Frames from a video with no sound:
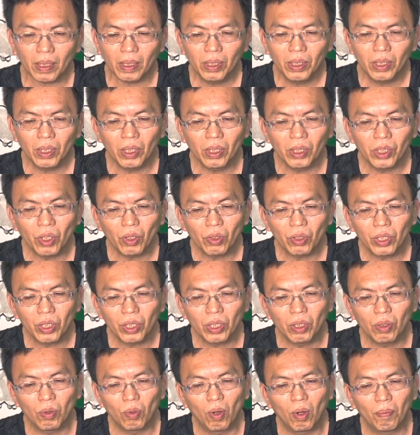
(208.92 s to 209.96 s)
这就是
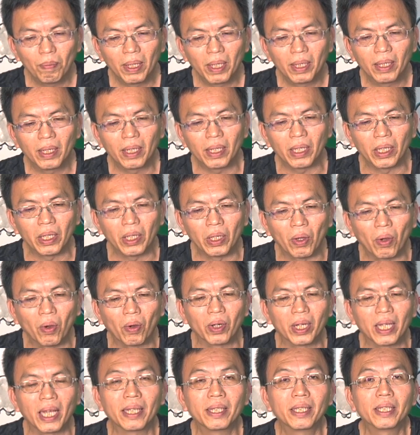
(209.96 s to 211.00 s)
我们有
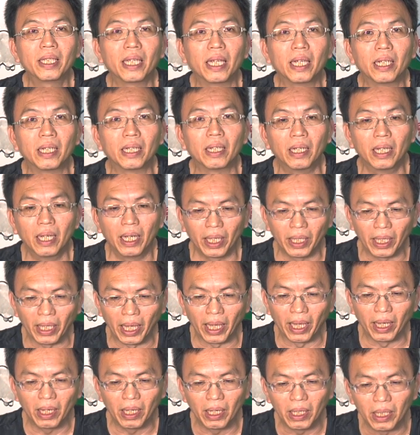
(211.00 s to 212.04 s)
连结的，
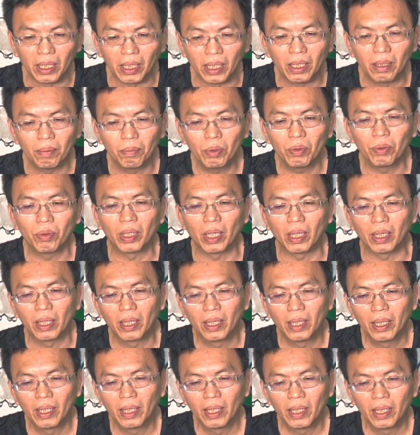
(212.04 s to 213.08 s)
也和睦的。
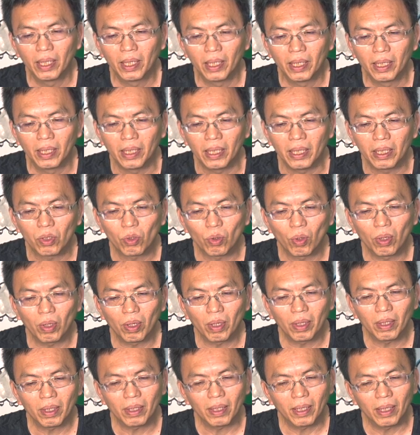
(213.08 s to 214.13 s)
你说，
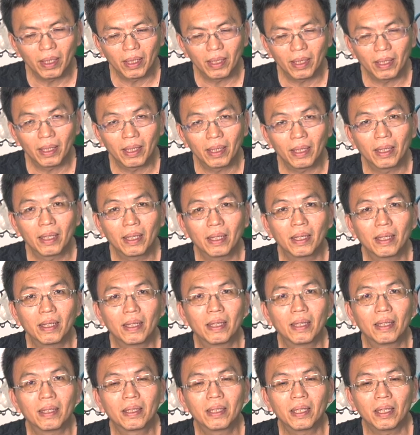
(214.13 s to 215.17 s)

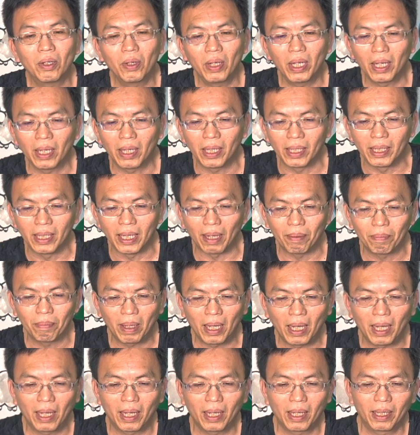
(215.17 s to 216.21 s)
这会很难
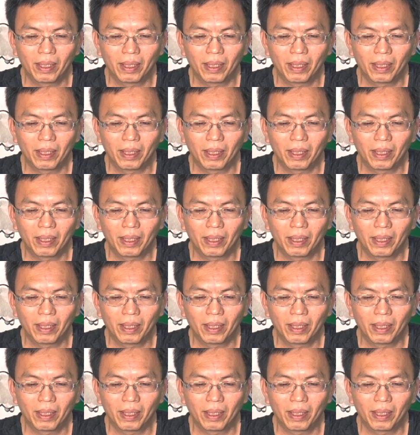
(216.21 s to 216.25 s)
吗？